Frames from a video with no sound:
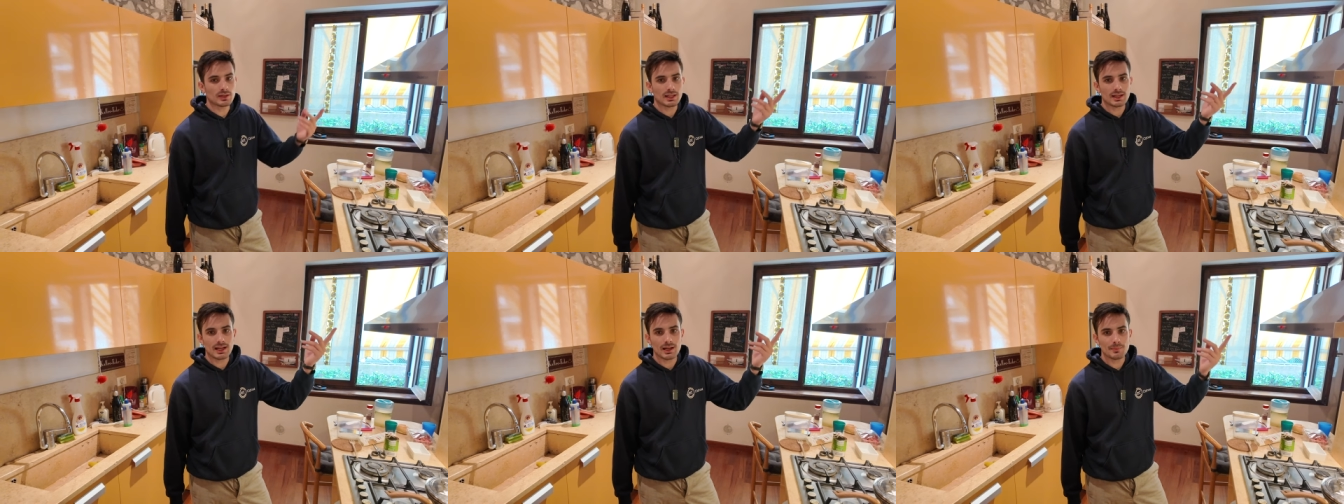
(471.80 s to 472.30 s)
anche
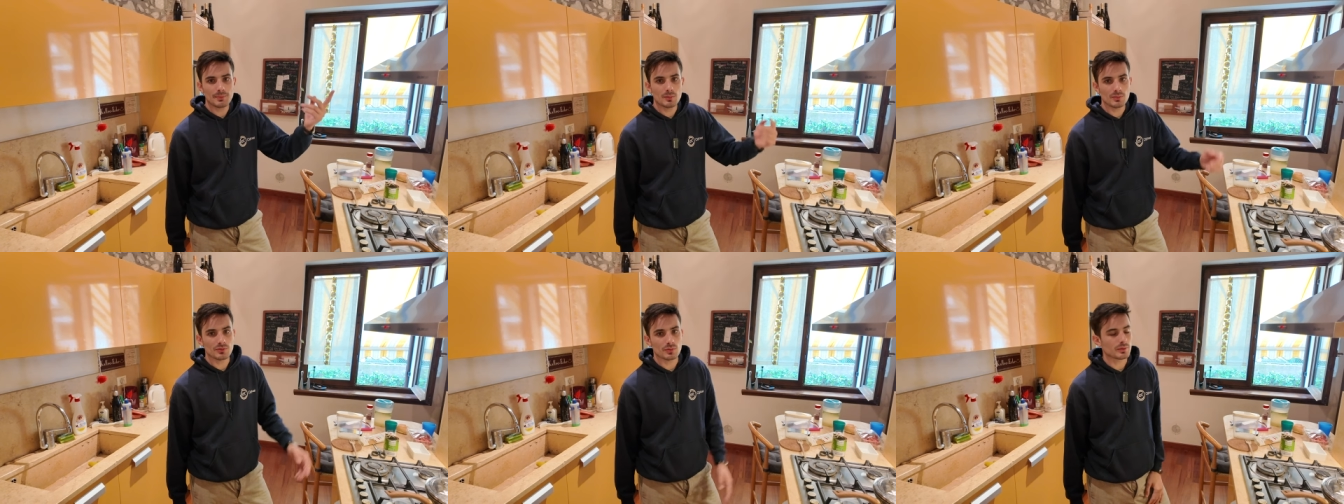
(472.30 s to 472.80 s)
la cappa, ho
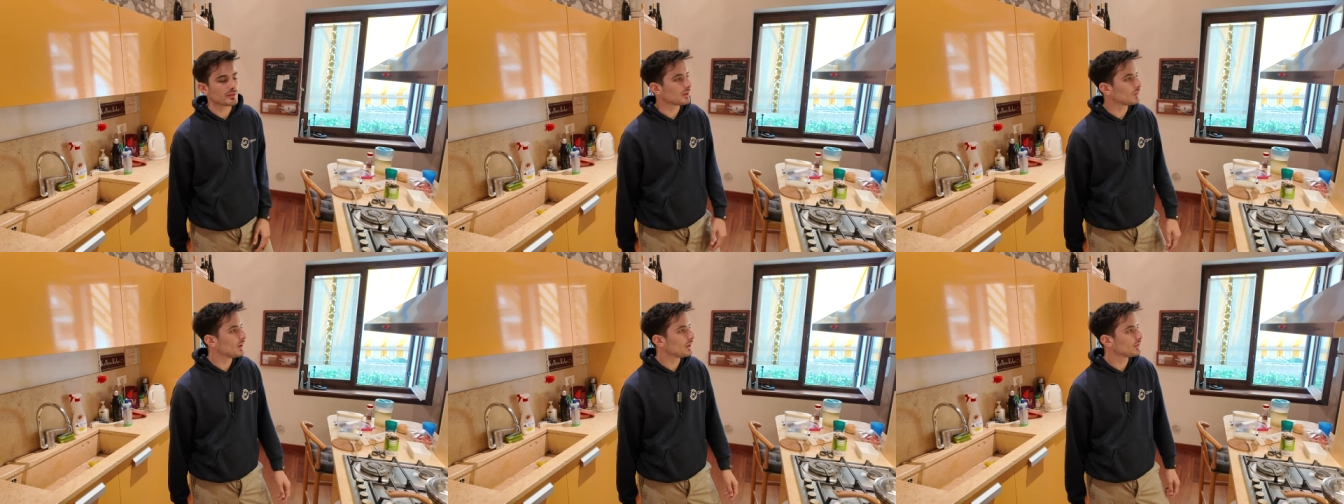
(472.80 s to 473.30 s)
messo questa
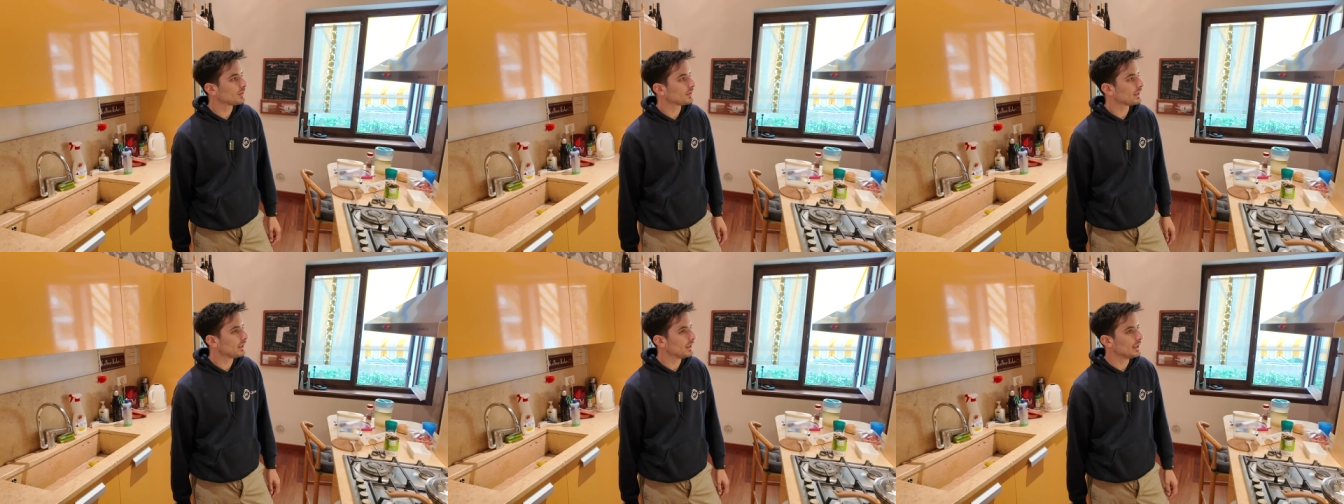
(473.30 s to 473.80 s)
qua, solo
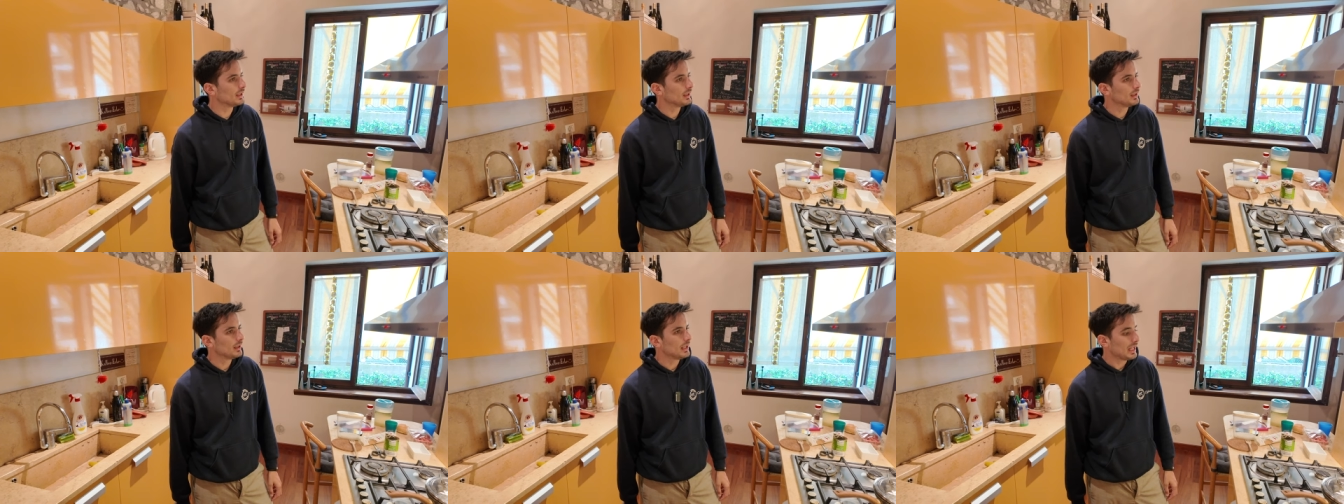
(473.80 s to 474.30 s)
che
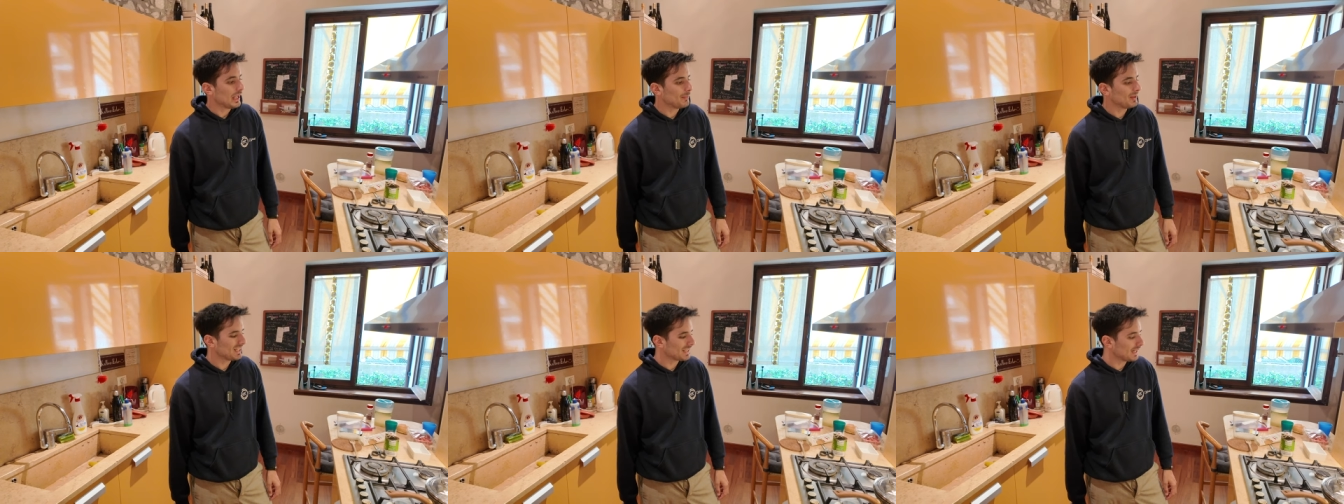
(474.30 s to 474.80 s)
è
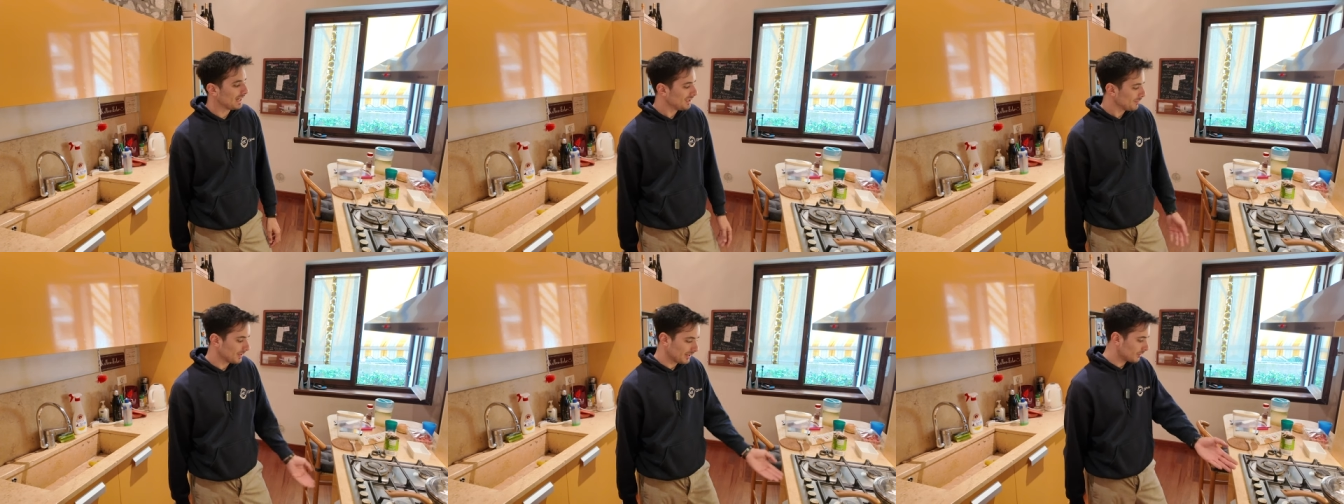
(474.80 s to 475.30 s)
bella
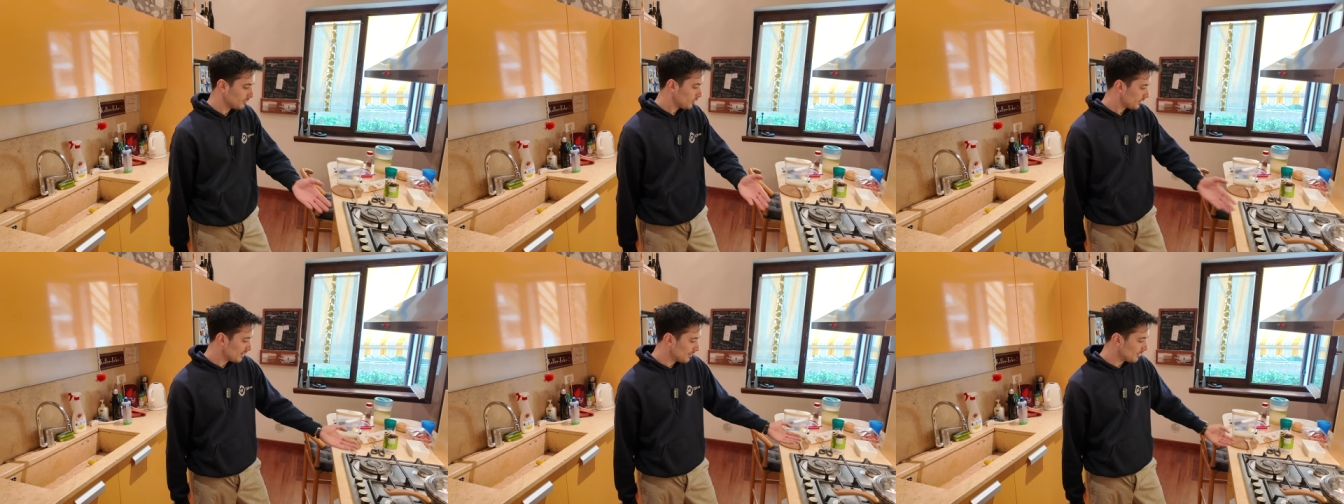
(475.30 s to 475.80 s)
grande perché
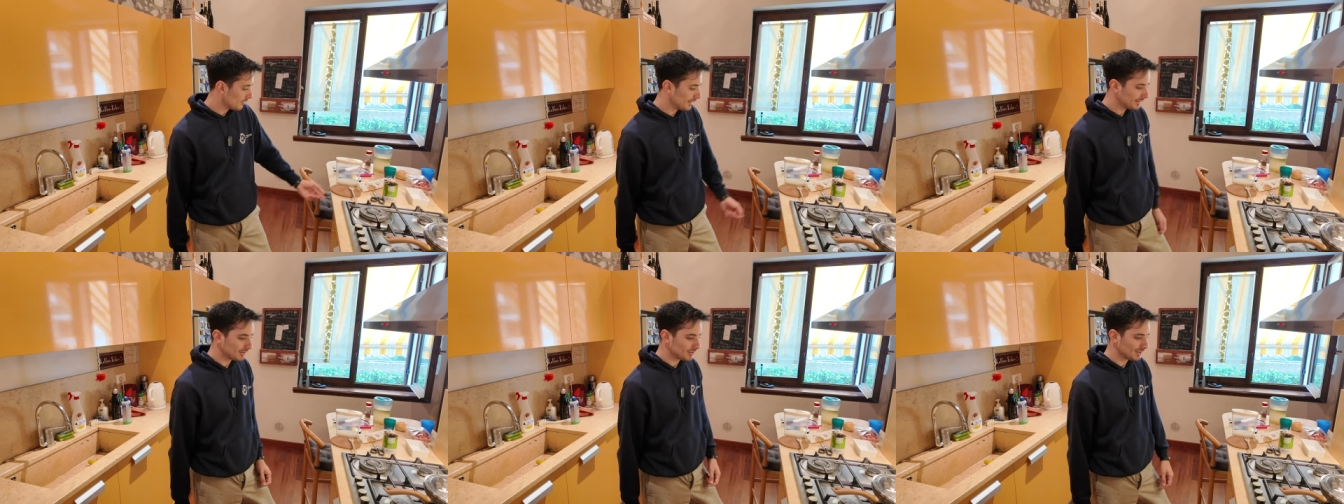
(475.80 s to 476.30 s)
comunque siamo
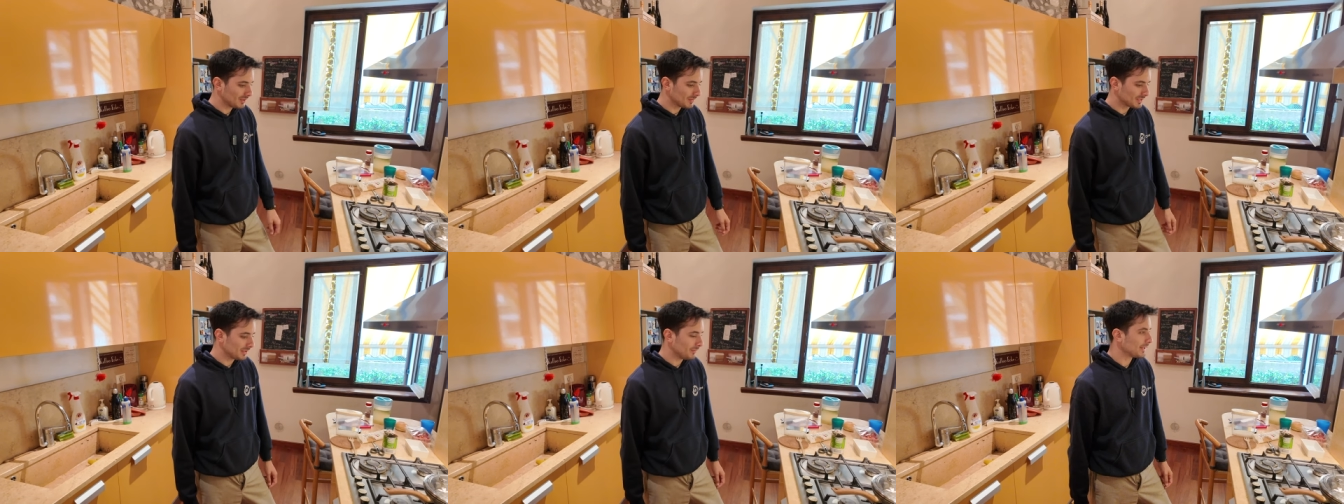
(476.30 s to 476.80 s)
90
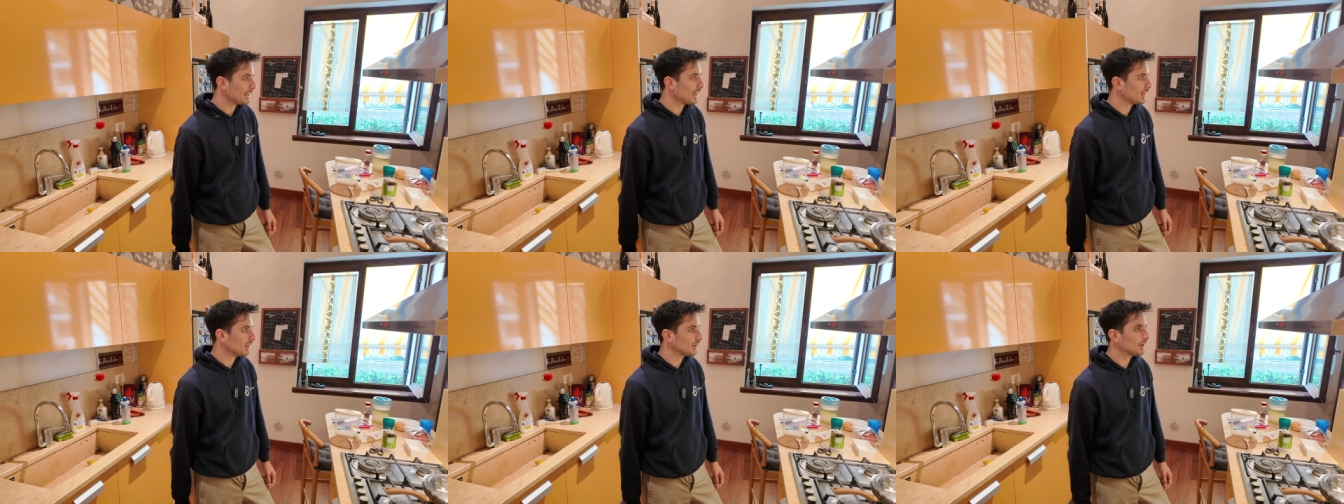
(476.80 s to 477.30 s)
cm di
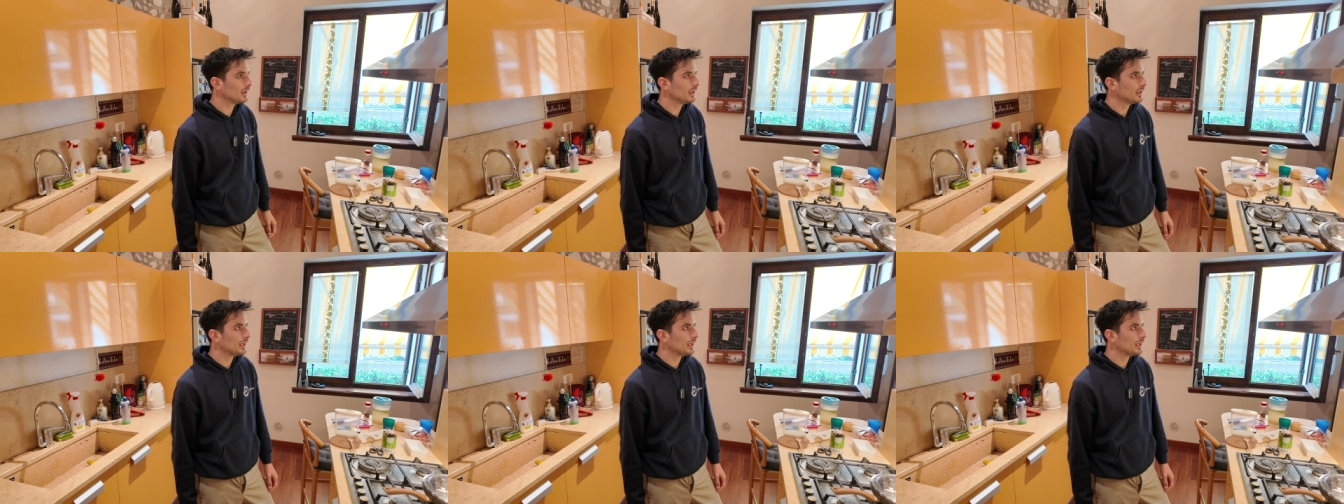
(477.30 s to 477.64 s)
pianale.